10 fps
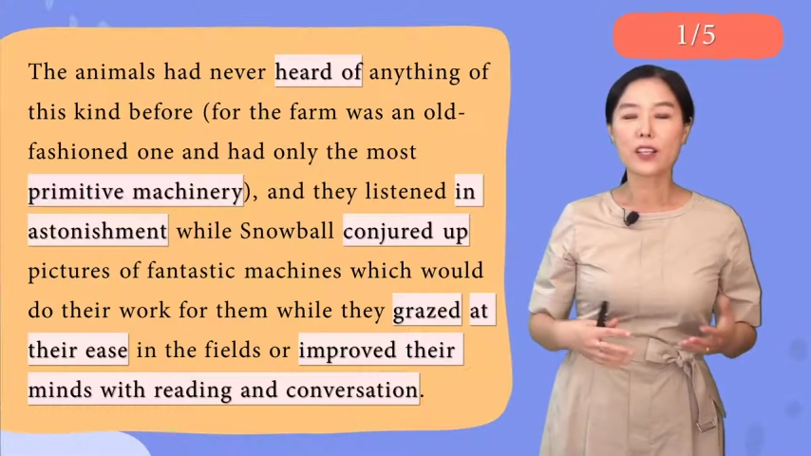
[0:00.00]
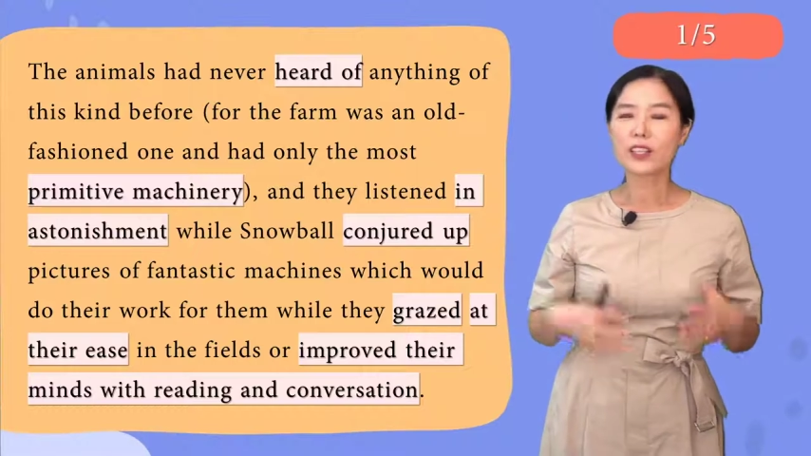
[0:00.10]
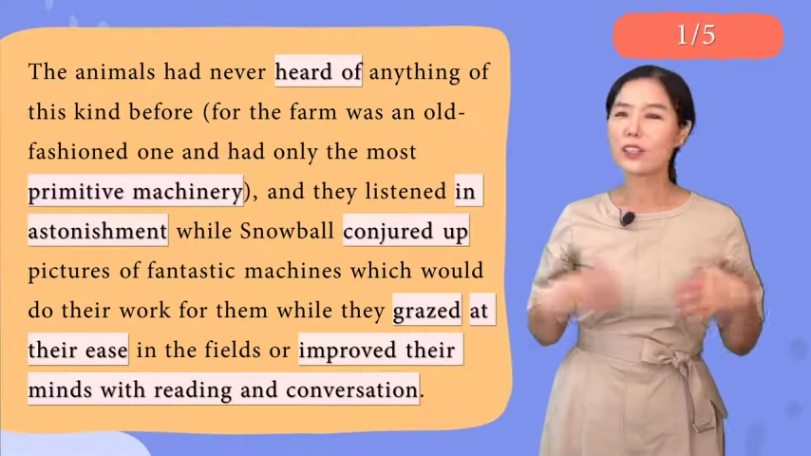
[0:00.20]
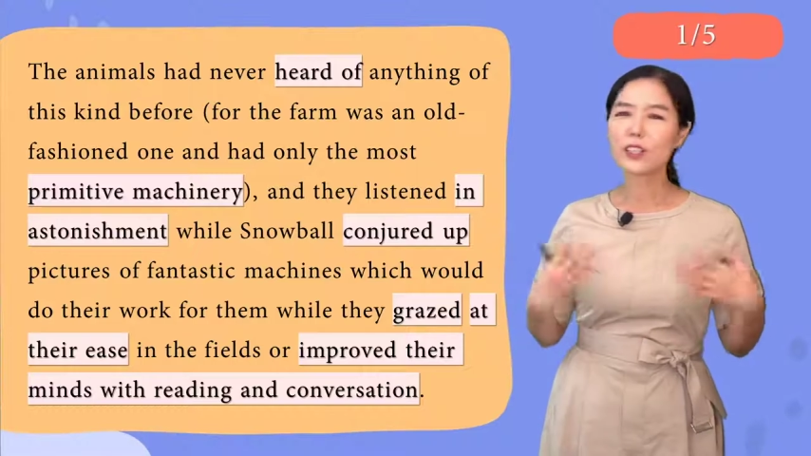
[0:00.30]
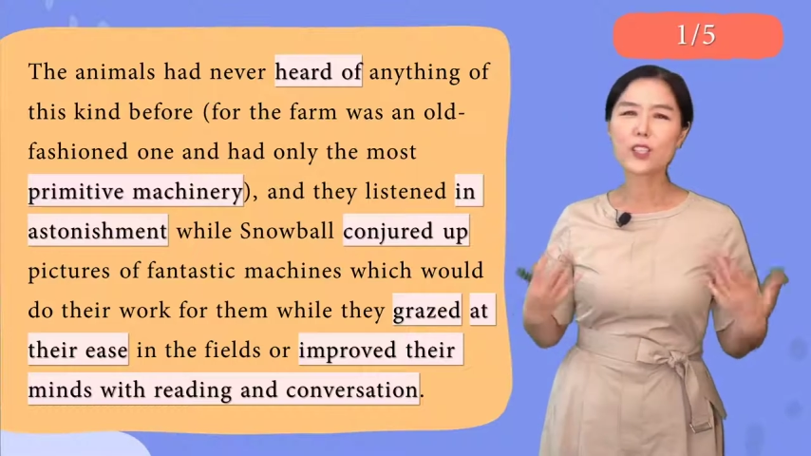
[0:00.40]

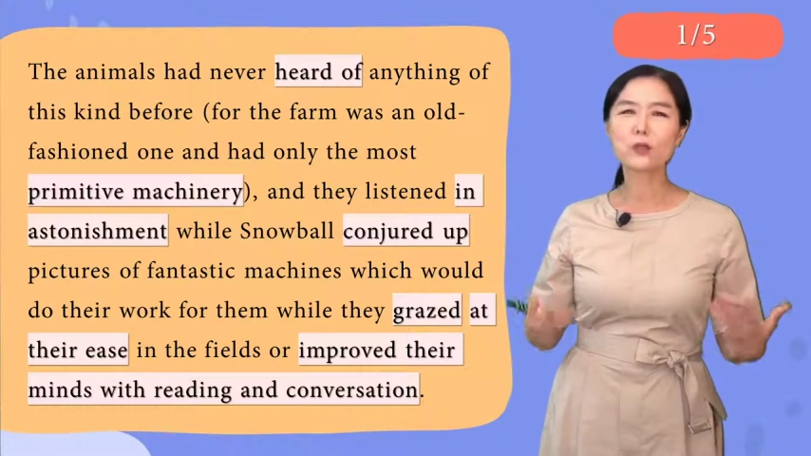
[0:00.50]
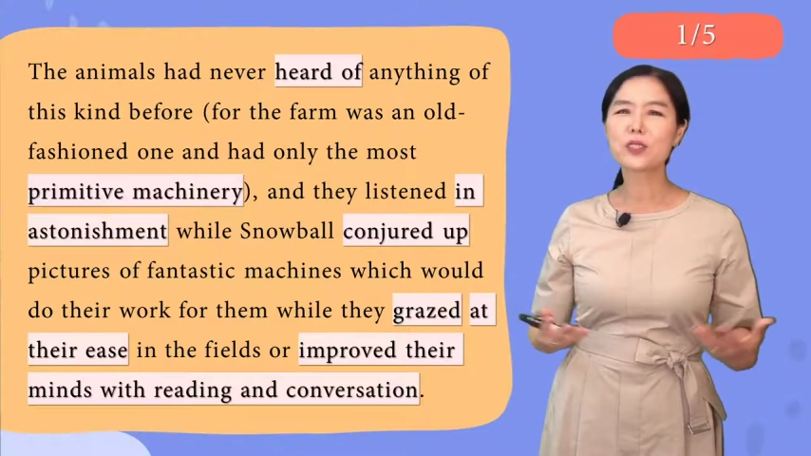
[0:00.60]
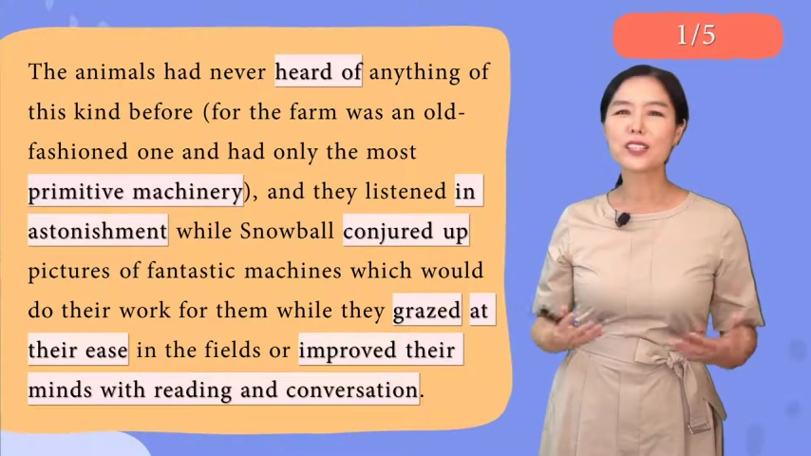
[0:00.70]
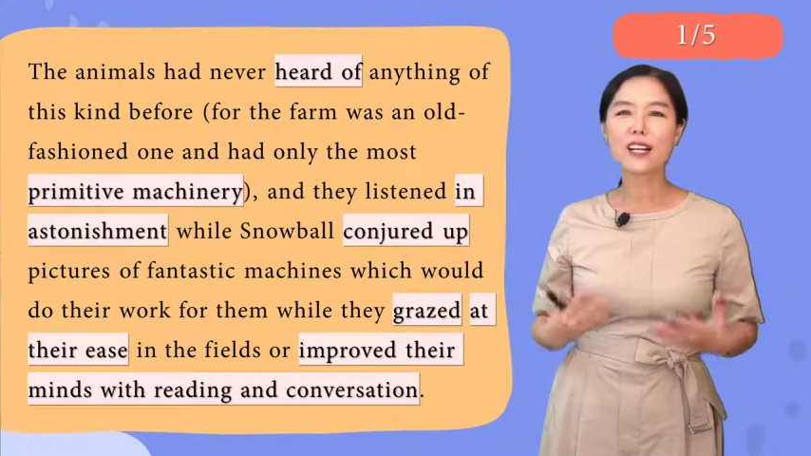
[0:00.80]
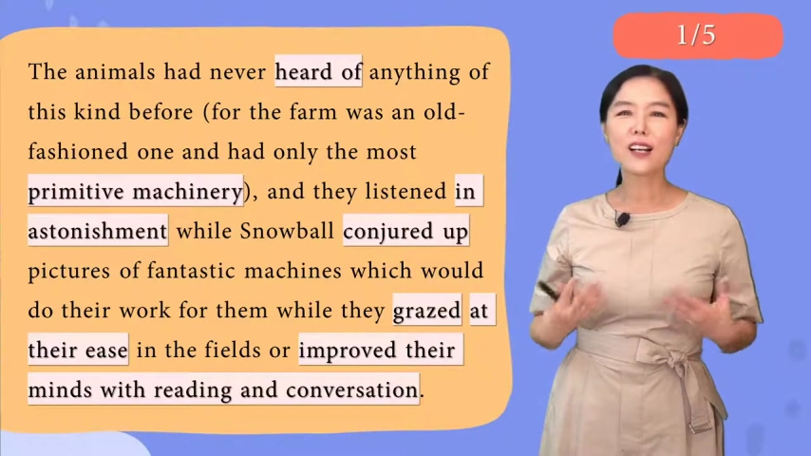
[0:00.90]
이렇게
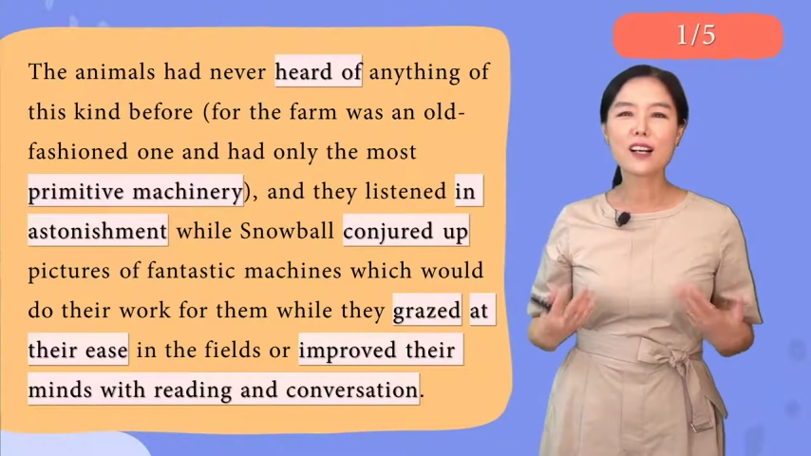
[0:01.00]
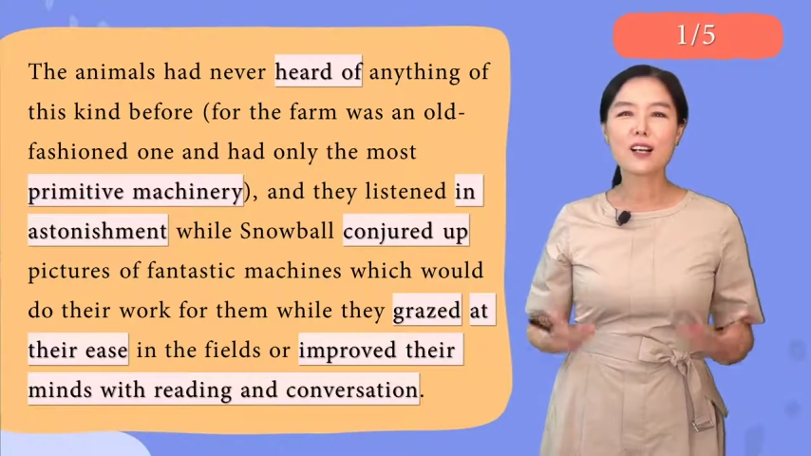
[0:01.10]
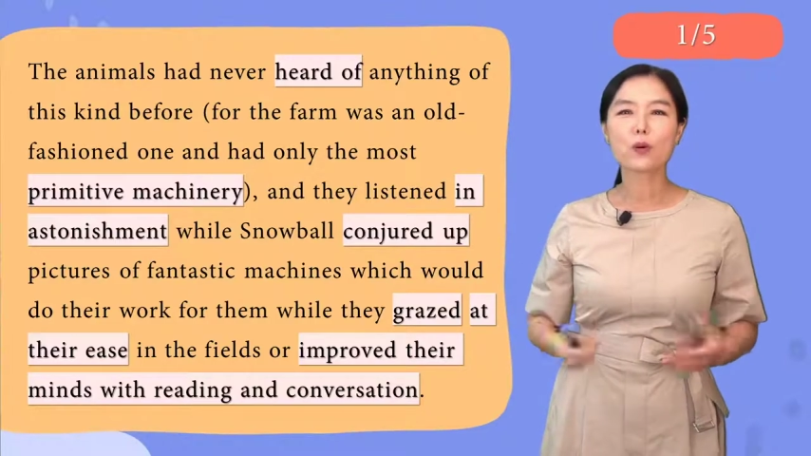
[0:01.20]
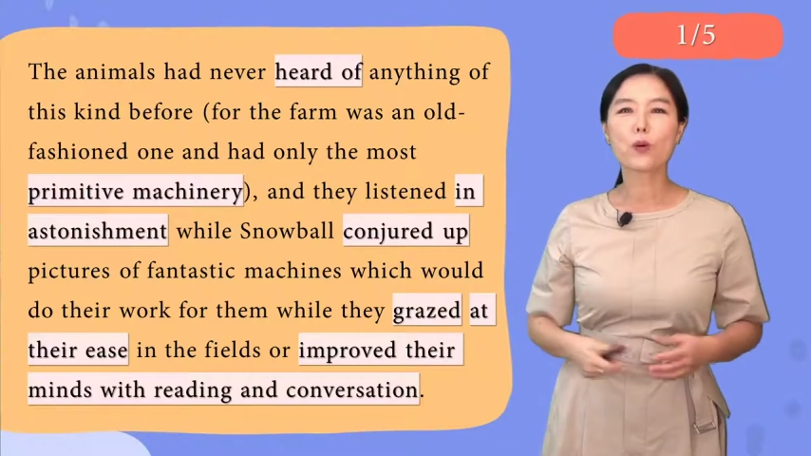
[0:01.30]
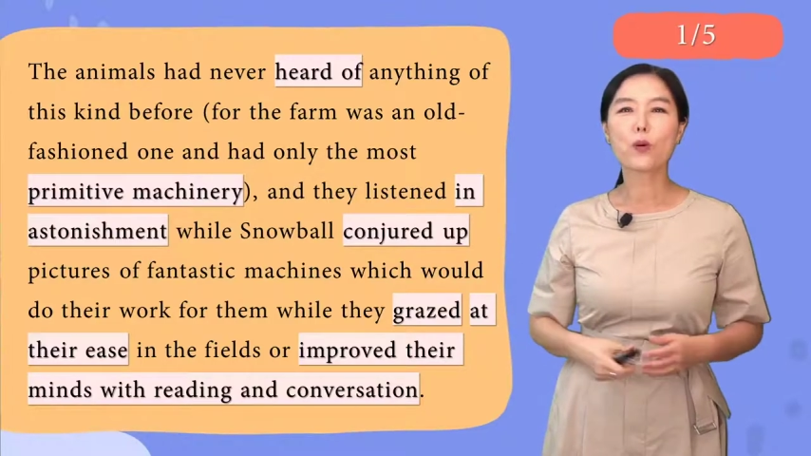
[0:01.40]
우리가
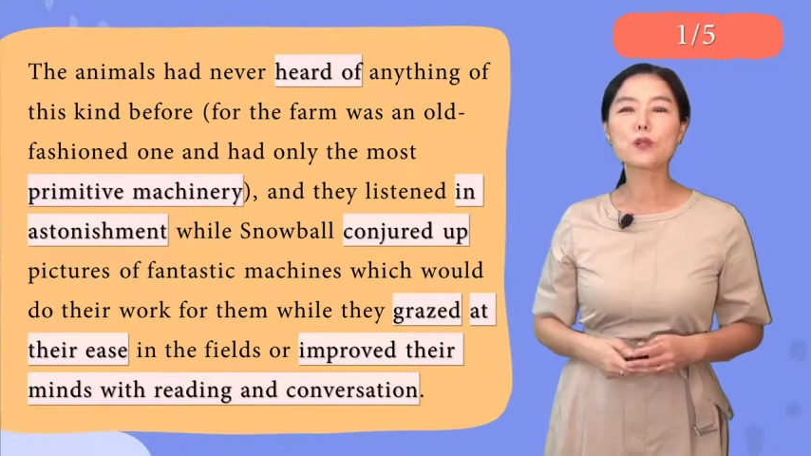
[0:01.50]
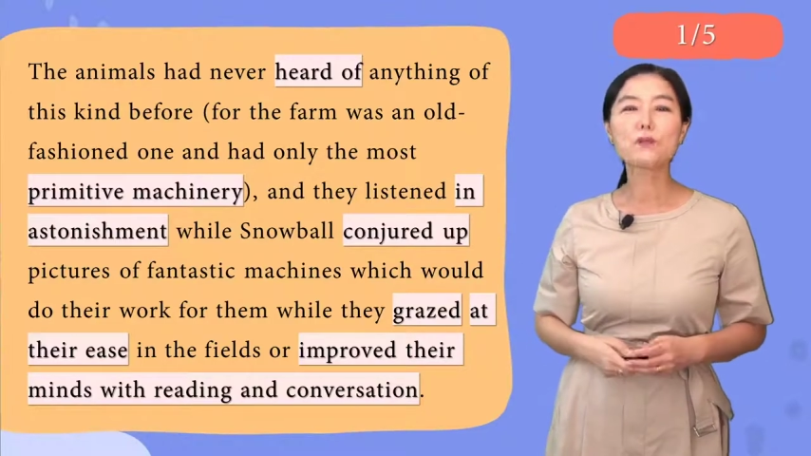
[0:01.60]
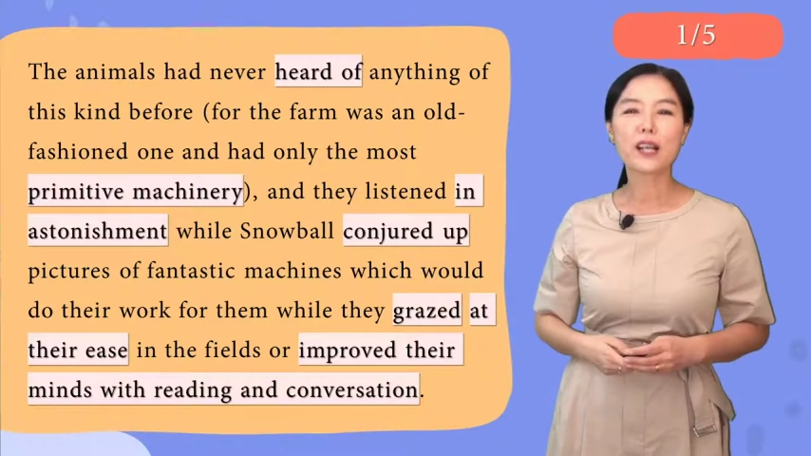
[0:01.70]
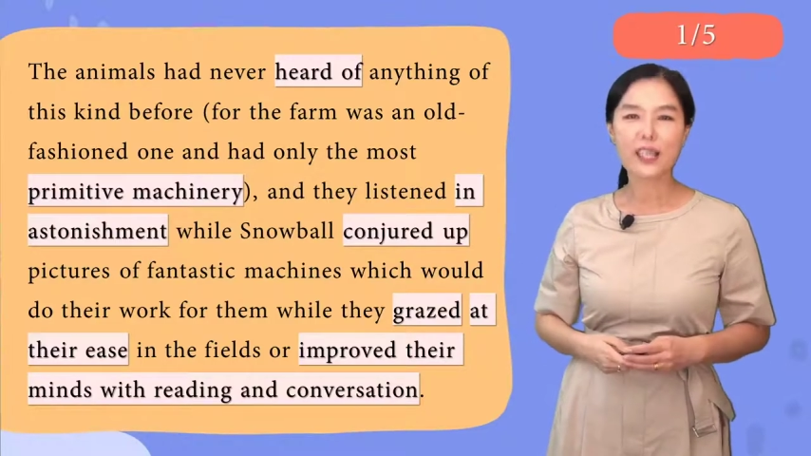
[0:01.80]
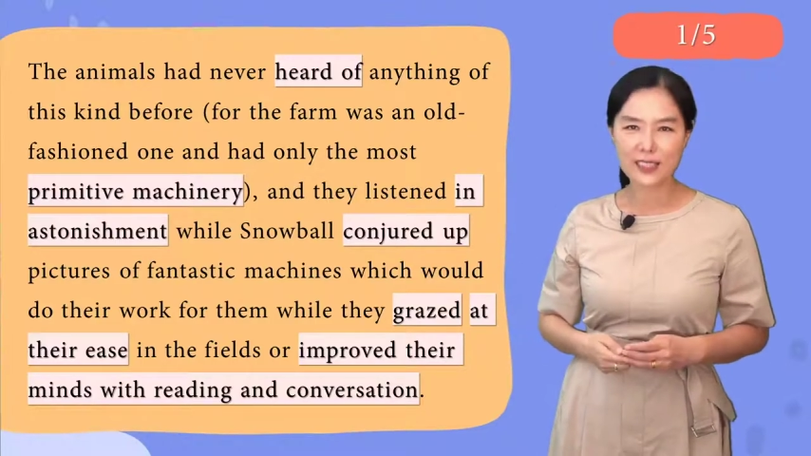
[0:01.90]
고급하게